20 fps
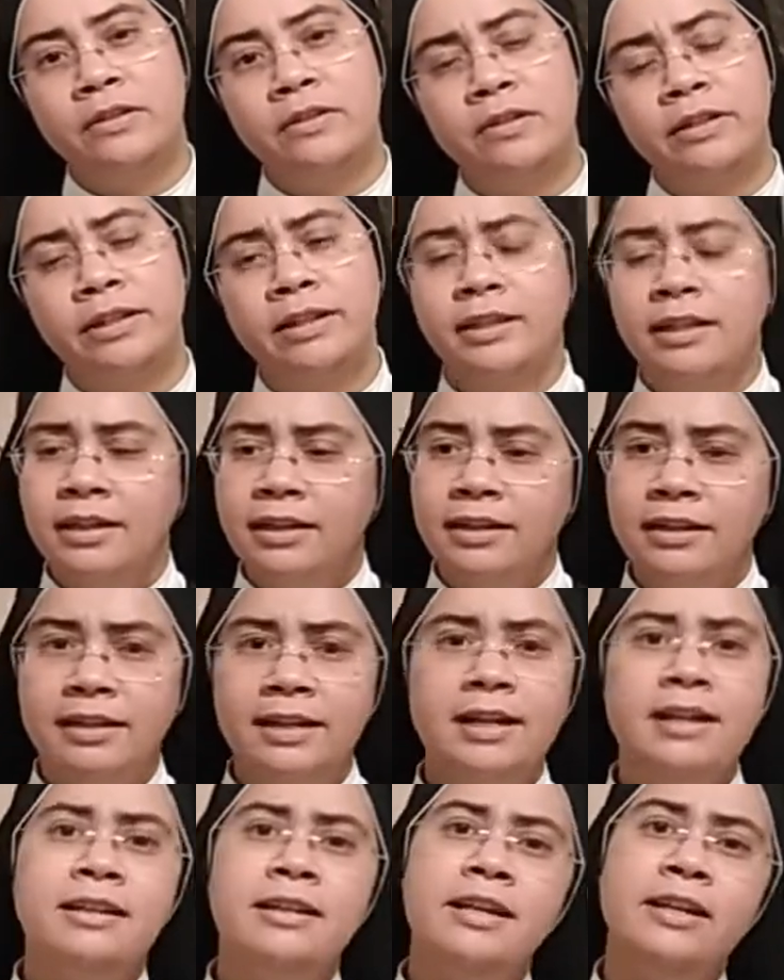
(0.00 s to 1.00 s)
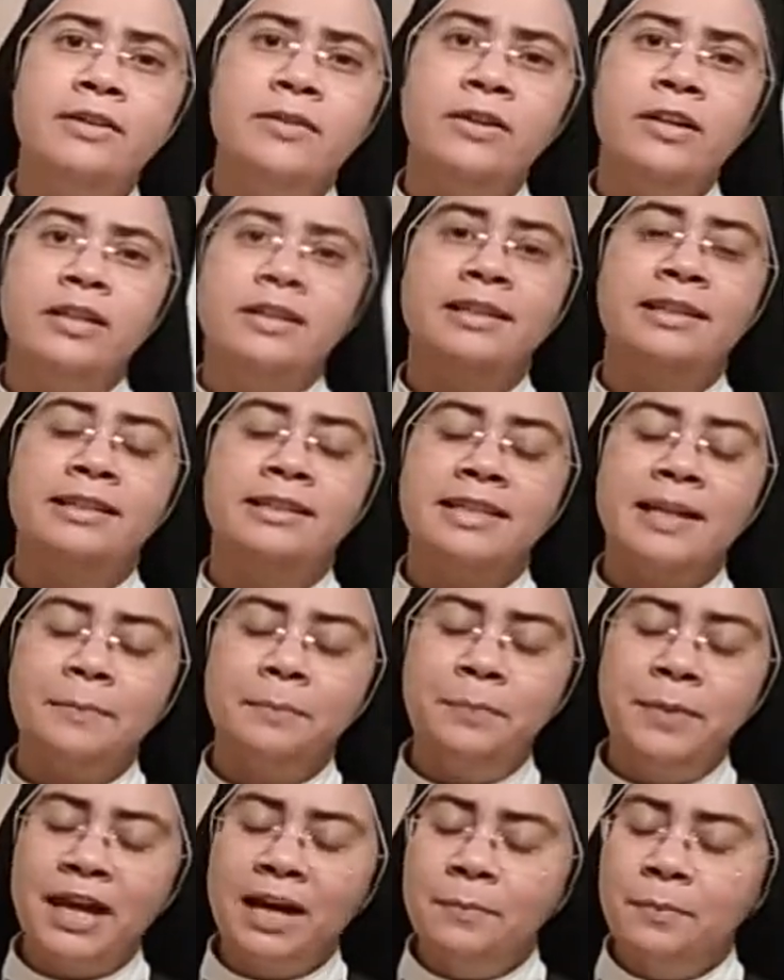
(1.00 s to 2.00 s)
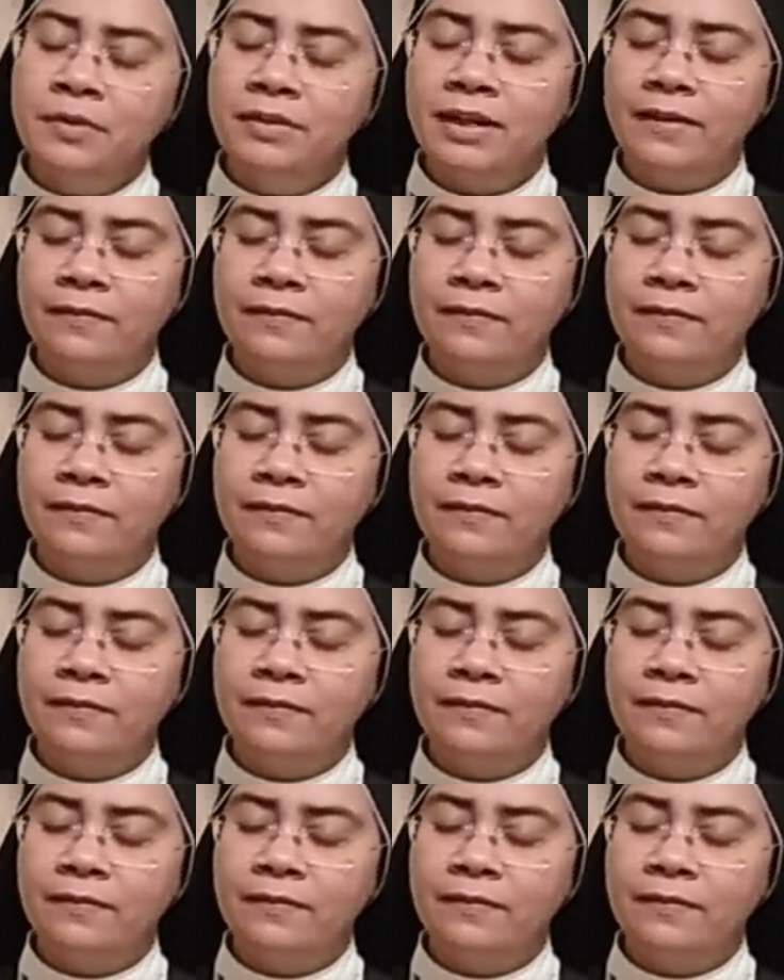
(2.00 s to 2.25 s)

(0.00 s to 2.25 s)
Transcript: noi, che anche noi sappiamo